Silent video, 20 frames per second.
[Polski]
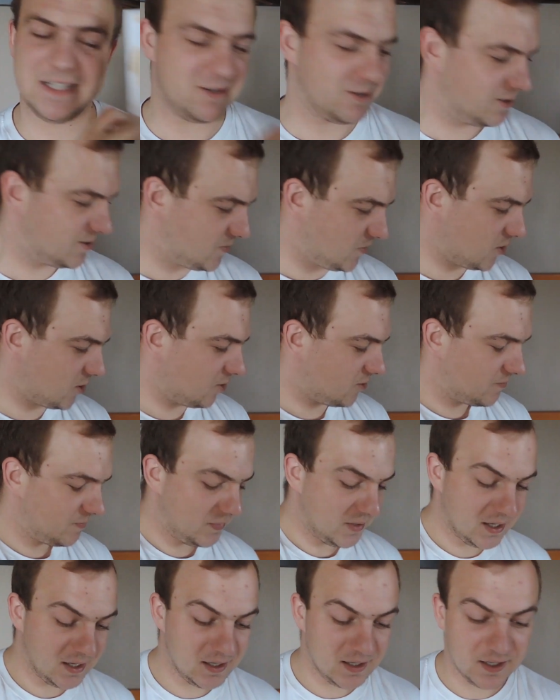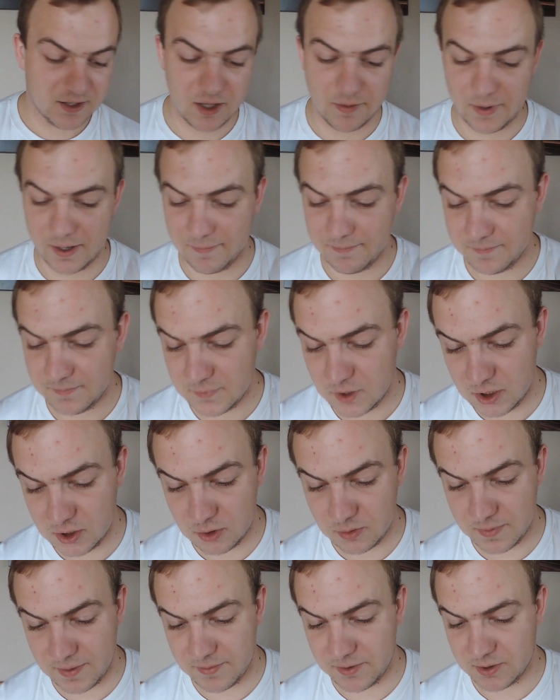Całkiem spoko. Dobra, no
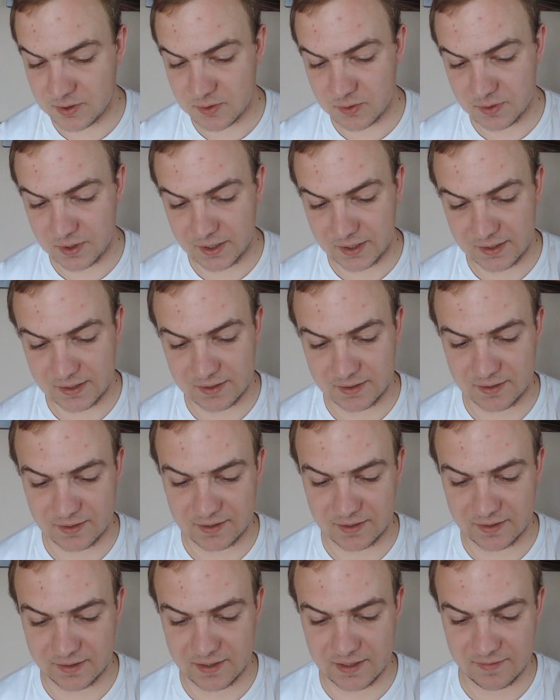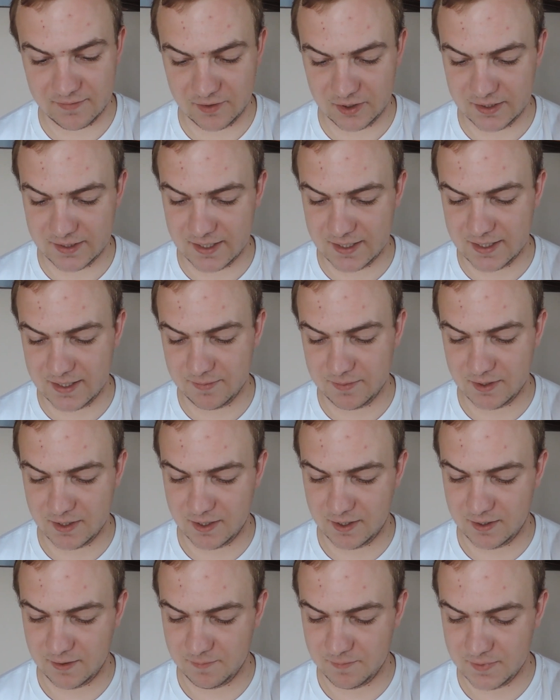i tu mamy rysunek e, dla Wojtka Gabi
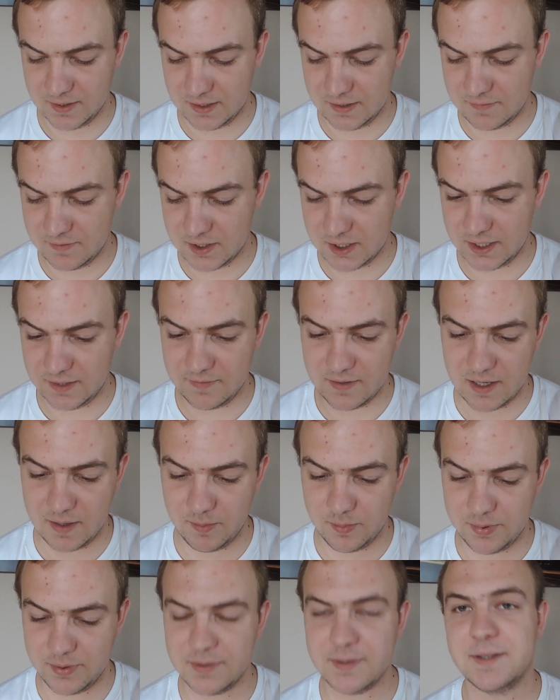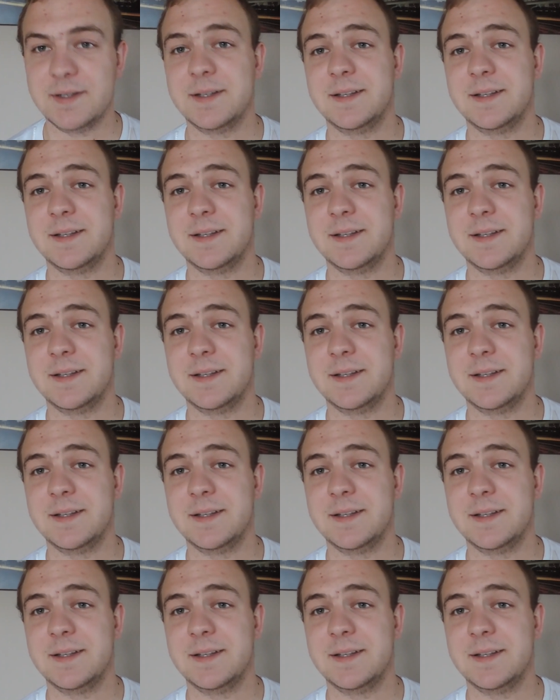M. Never give up.